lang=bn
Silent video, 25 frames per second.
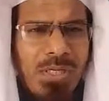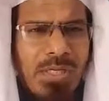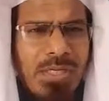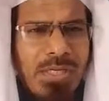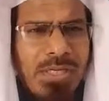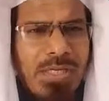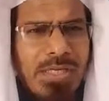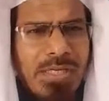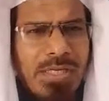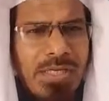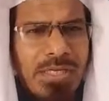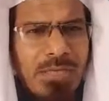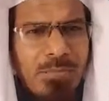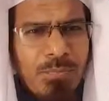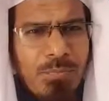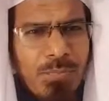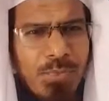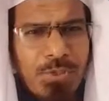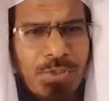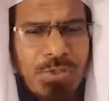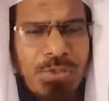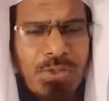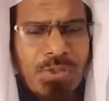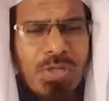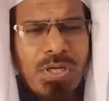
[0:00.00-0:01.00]
এক এক
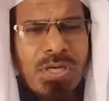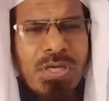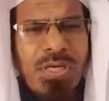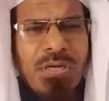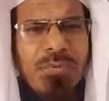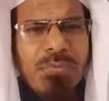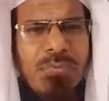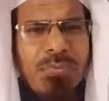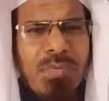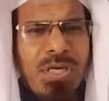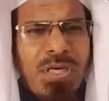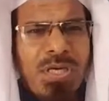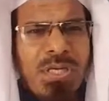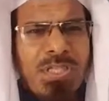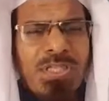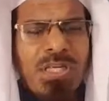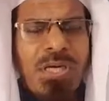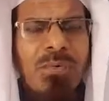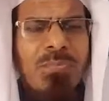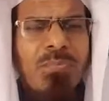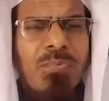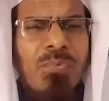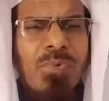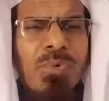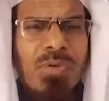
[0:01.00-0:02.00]
বৈঠকেই আমরা
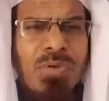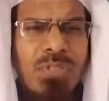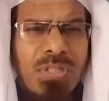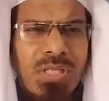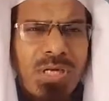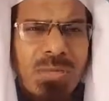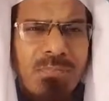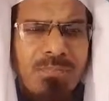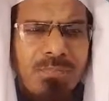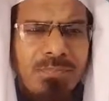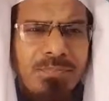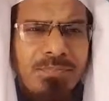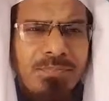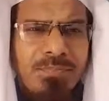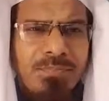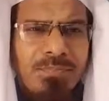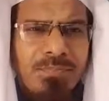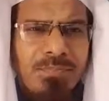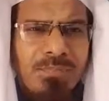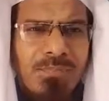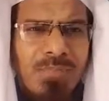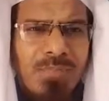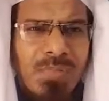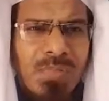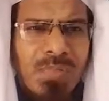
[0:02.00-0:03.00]
হিসাব করতাম
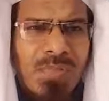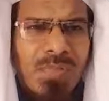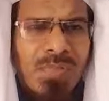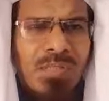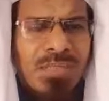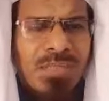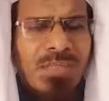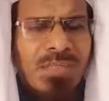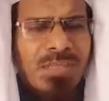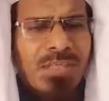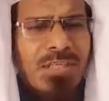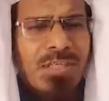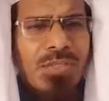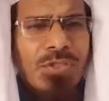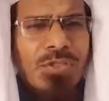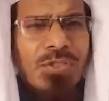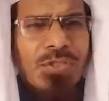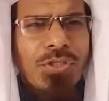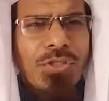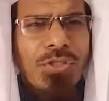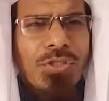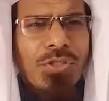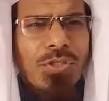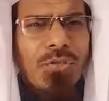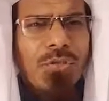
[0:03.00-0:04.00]
যেন
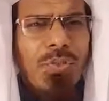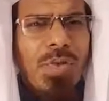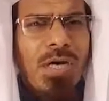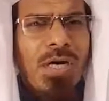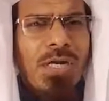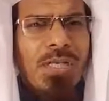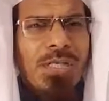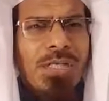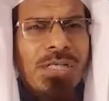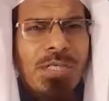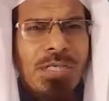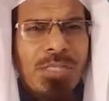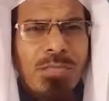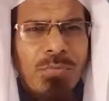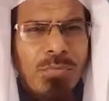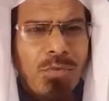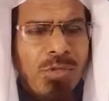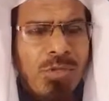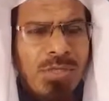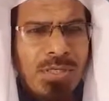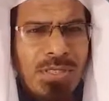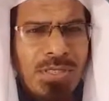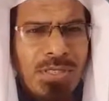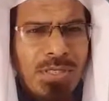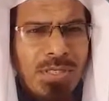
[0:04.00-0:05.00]
শতবার তিনি
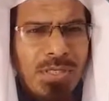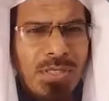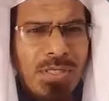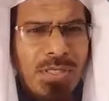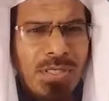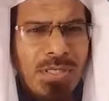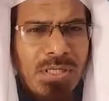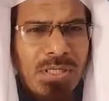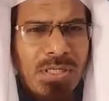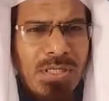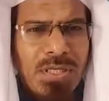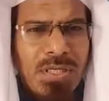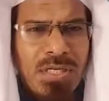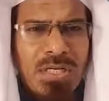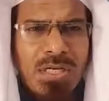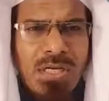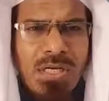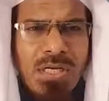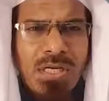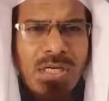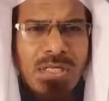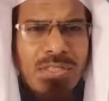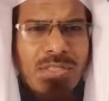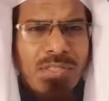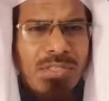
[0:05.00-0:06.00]
বলতেন
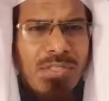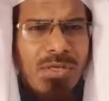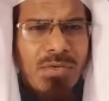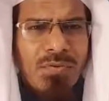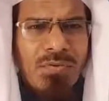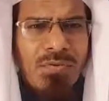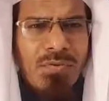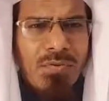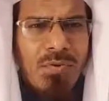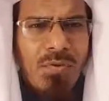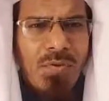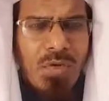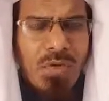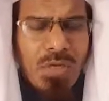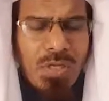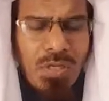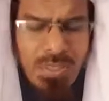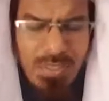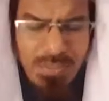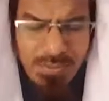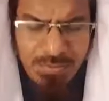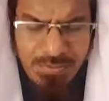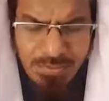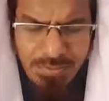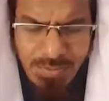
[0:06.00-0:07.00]

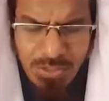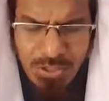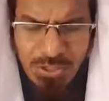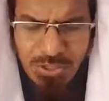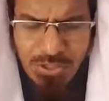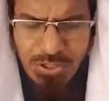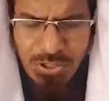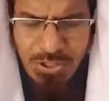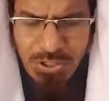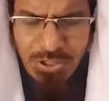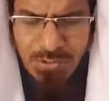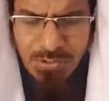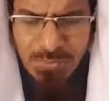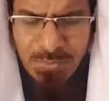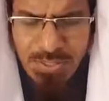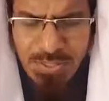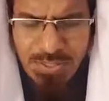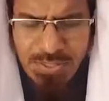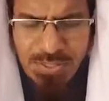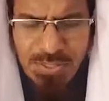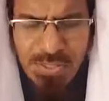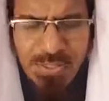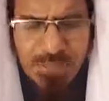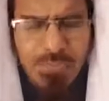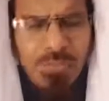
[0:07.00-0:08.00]
ফুরুল্লাহ শতবার
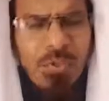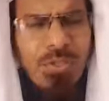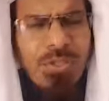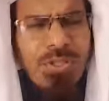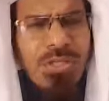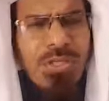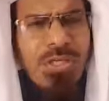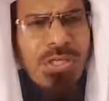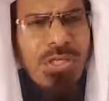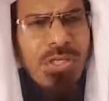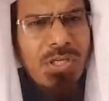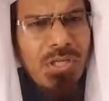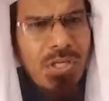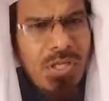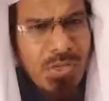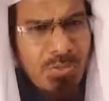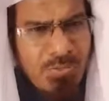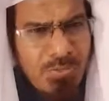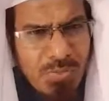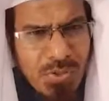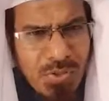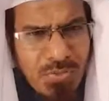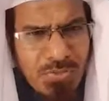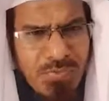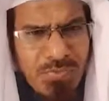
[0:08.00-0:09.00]
তিনি বলতেন
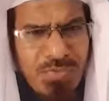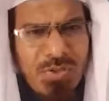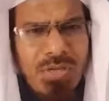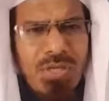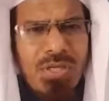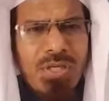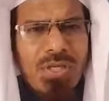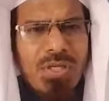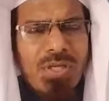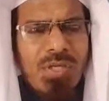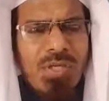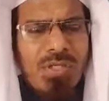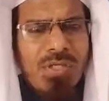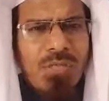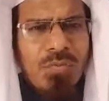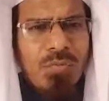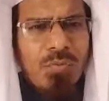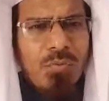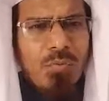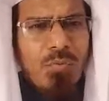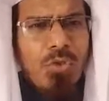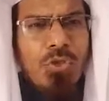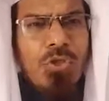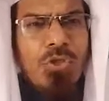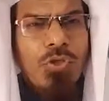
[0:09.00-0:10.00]
রব্বে ফিরলি
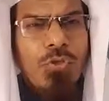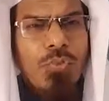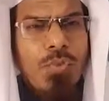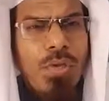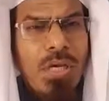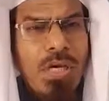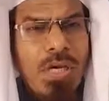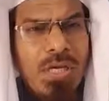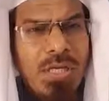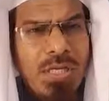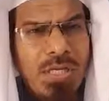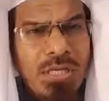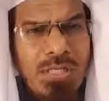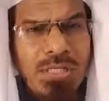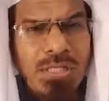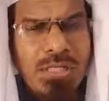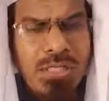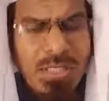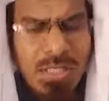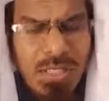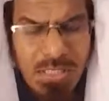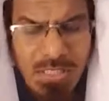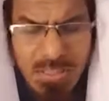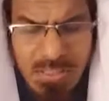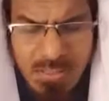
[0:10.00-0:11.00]
ওচুবা
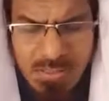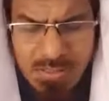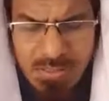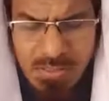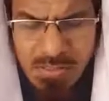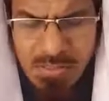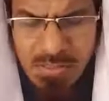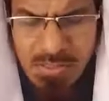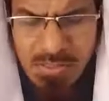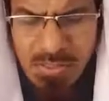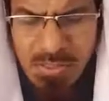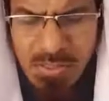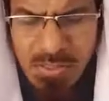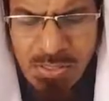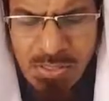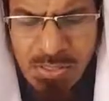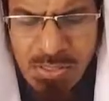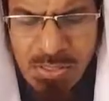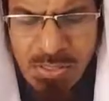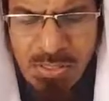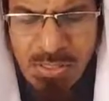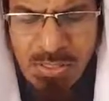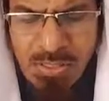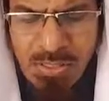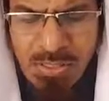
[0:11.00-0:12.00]
আলাইয়া
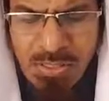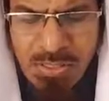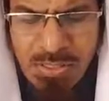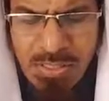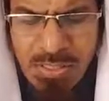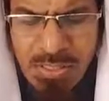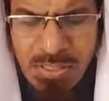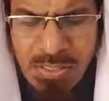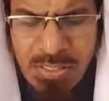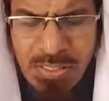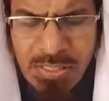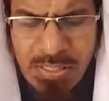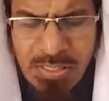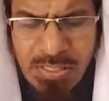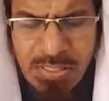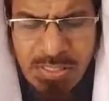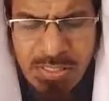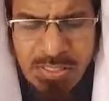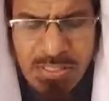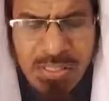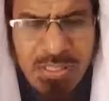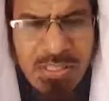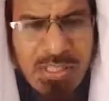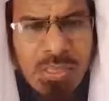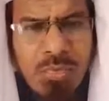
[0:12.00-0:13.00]
ইন্নাকা
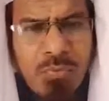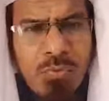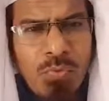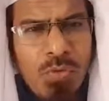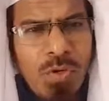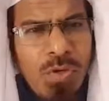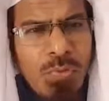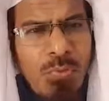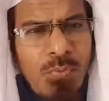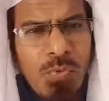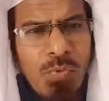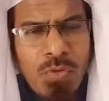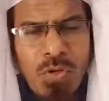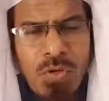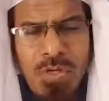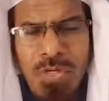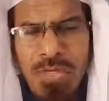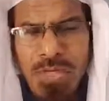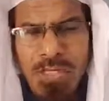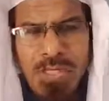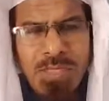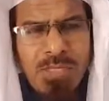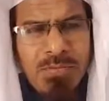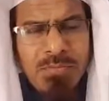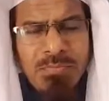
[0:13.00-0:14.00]
আংতাত্তা ওয়াবুর
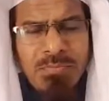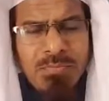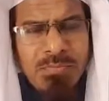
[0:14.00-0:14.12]
রাহিম